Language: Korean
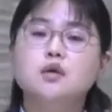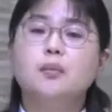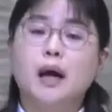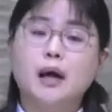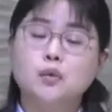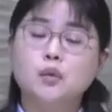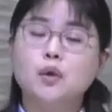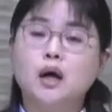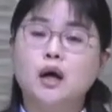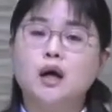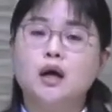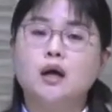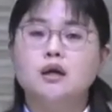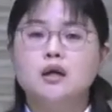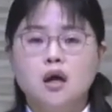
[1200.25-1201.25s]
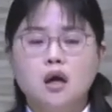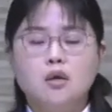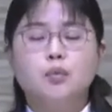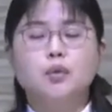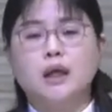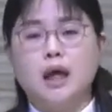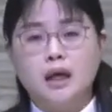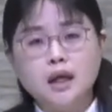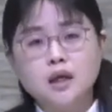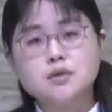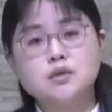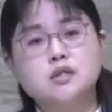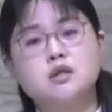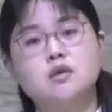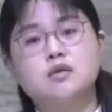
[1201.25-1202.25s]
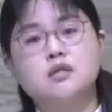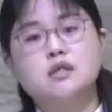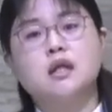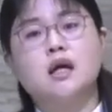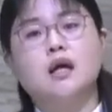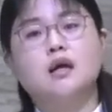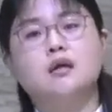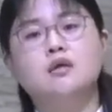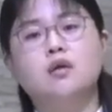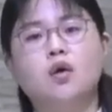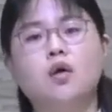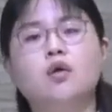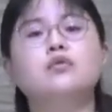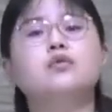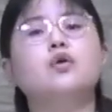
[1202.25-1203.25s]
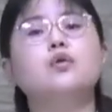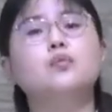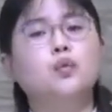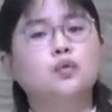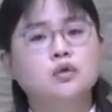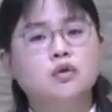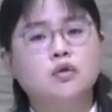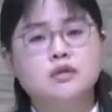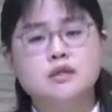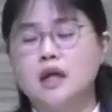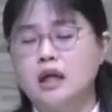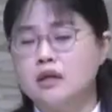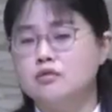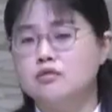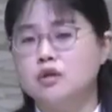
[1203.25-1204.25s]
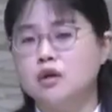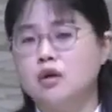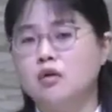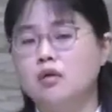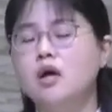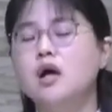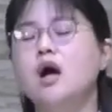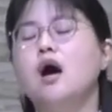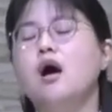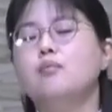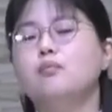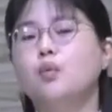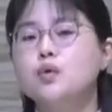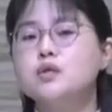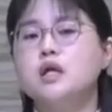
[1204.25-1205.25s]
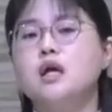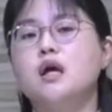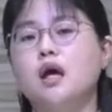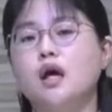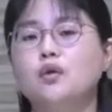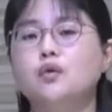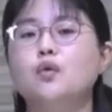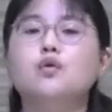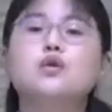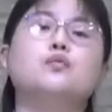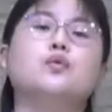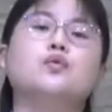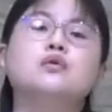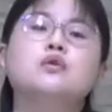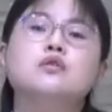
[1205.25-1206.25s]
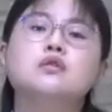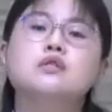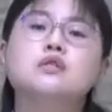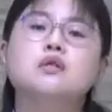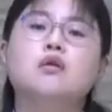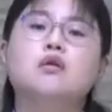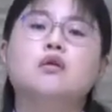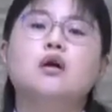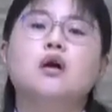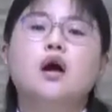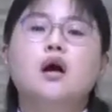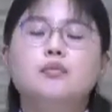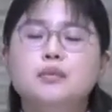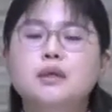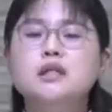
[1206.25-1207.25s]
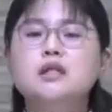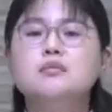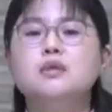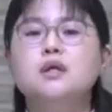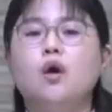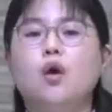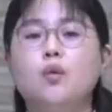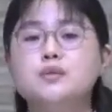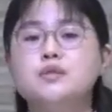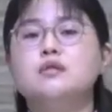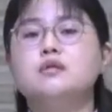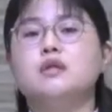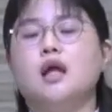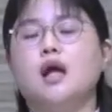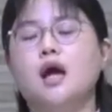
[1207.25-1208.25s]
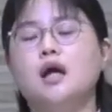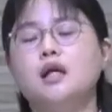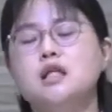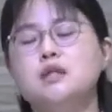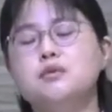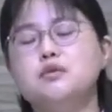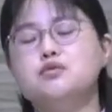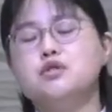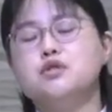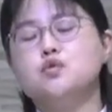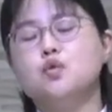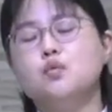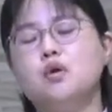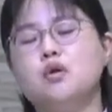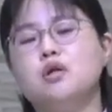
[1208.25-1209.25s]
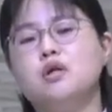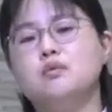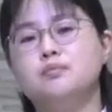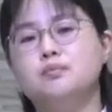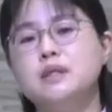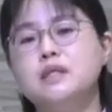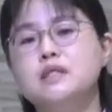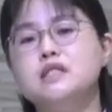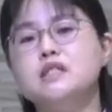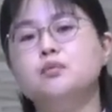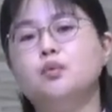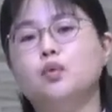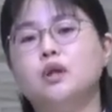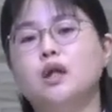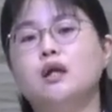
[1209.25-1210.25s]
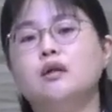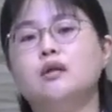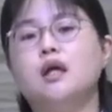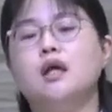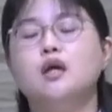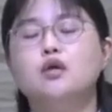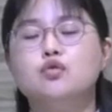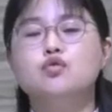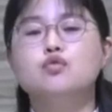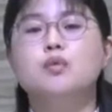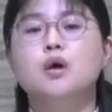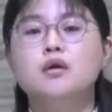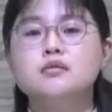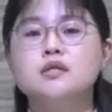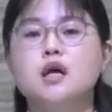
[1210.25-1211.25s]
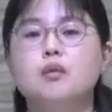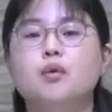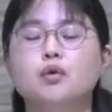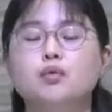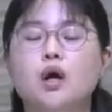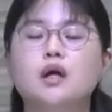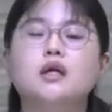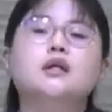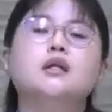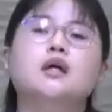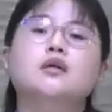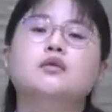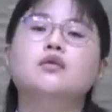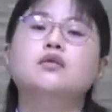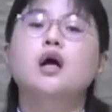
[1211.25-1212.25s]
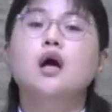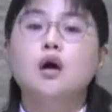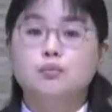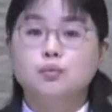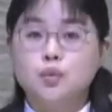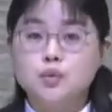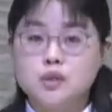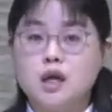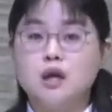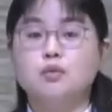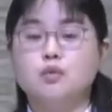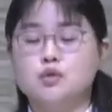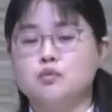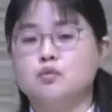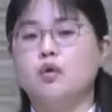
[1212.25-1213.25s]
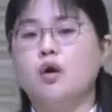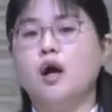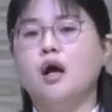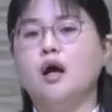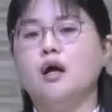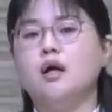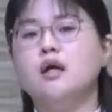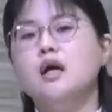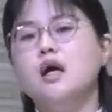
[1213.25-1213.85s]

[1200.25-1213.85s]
바로가 뭐 달라졌을 것이다 그런 걸 보는 것은 아니고요. 모세의 행동을 보는 것이죠. 믿음이 없을 때 하나님이 주신 소명을 믿지 못할 때에 두 번, 세 번 확인하던 모세의 모습과